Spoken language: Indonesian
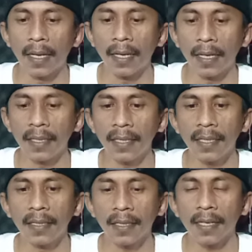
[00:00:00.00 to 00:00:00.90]
uh,
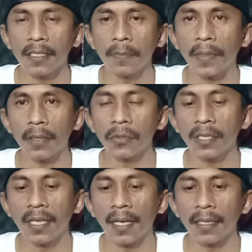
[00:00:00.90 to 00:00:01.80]
ini generasi
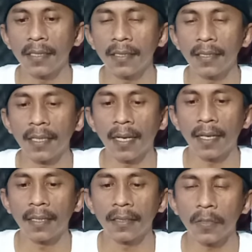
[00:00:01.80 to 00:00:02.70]
penerus dari
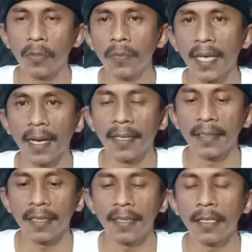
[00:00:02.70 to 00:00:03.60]
yang sebelumnya
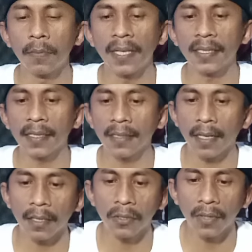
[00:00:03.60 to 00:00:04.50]
jadi di depan saya
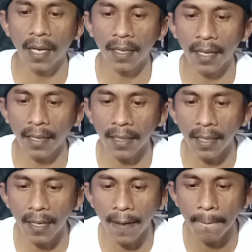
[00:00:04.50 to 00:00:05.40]
sekarang sudah ada
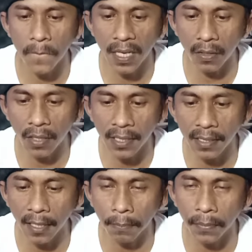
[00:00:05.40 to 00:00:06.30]
reel Iroli
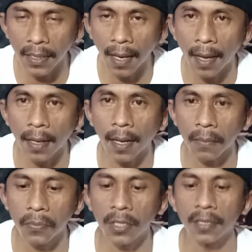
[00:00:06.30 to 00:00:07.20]
sepia
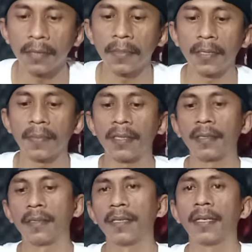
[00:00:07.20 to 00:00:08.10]
karbon
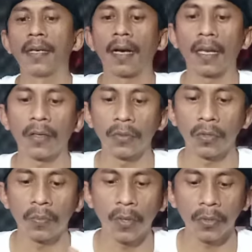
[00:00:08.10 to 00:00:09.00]
kalau
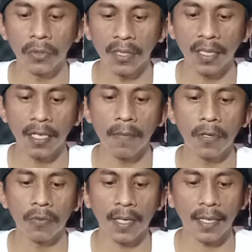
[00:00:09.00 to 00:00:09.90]
untuk fokusnya dia
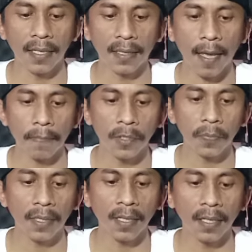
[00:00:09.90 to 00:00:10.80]
berwarna hitam
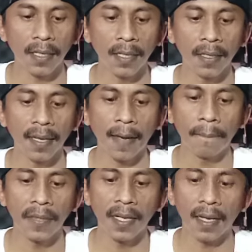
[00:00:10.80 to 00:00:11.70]
seperti ini ya
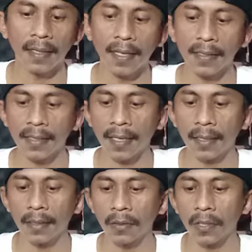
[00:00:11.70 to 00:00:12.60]
di atas
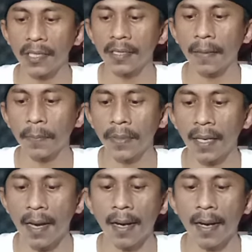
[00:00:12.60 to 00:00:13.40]
ada tertulis sepia